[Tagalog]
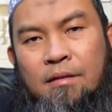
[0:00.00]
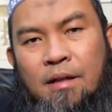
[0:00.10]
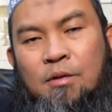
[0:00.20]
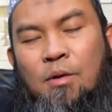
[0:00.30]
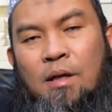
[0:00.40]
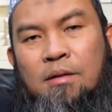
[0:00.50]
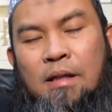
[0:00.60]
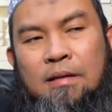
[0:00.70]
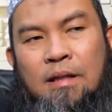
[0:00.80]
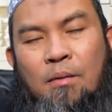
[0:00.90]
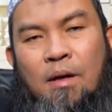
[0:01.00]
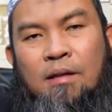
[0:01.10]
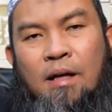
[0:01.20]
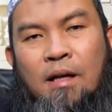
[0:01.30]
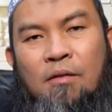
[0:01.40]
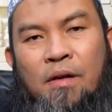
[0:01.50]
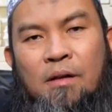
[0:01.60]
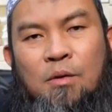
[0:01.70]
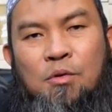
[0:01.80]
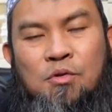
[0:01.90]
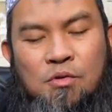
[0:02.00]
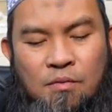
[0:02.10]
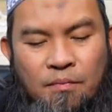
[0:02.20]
ito ang tinatawag na Al-Firdaus.